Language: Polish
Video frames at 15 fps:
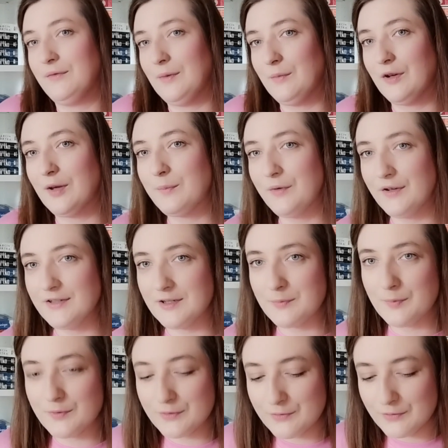bym mogę powiedzieć.
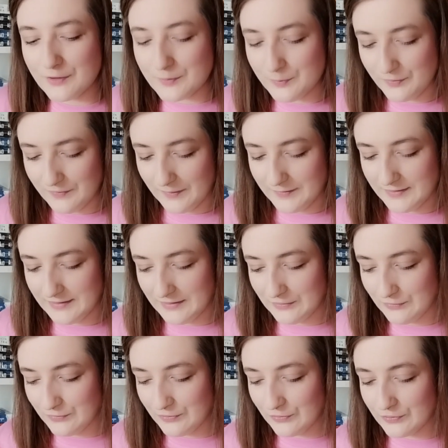Po prostu rozpływam się nad
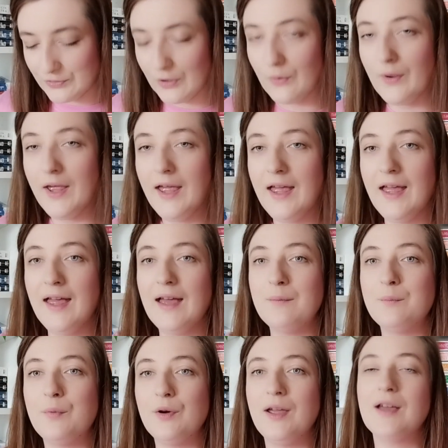tą książką,
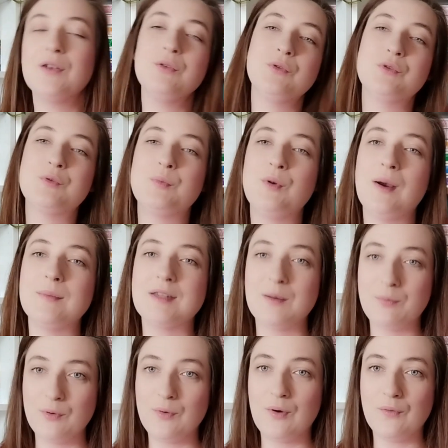bo jak już byłam za
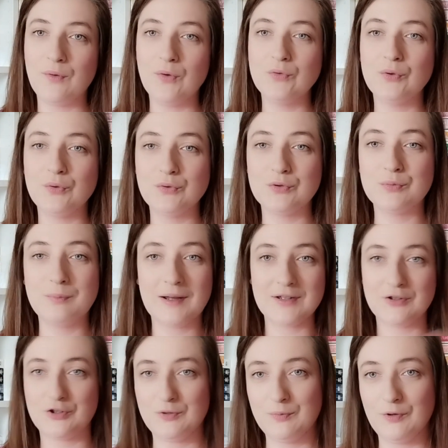połową, to już
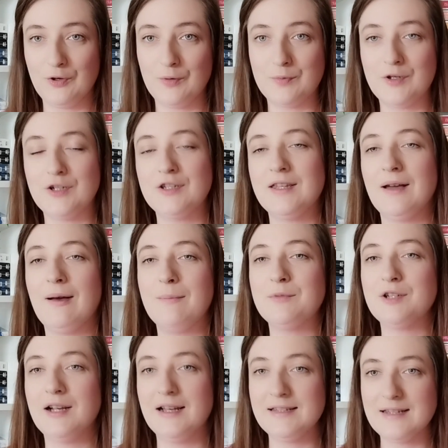bardzo szybko ją przeczytałam,
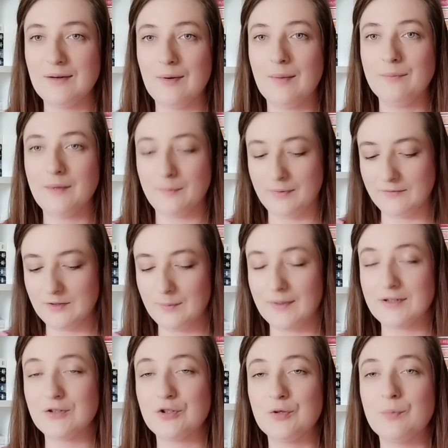przeleciałam naprawdę
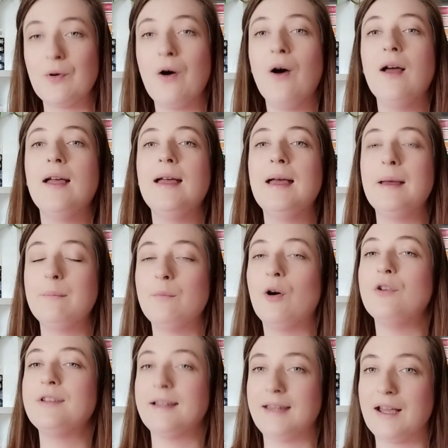bardzo szybko, bo
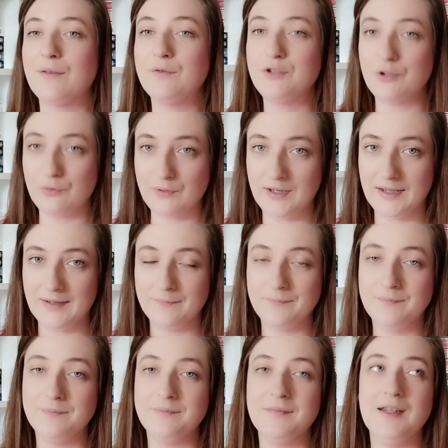ona tak wciąga.
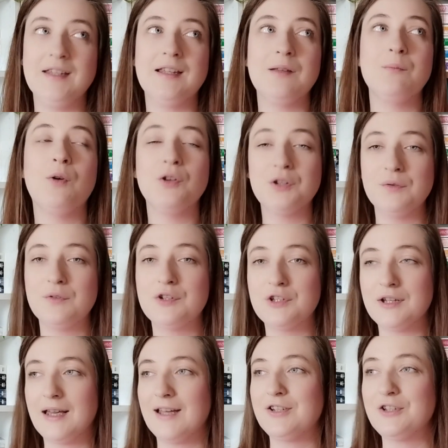I ten motyw
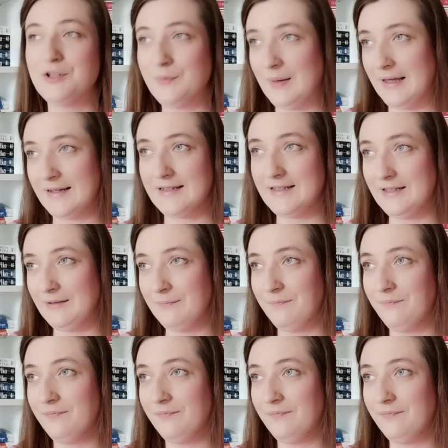krzykaczy śmierci.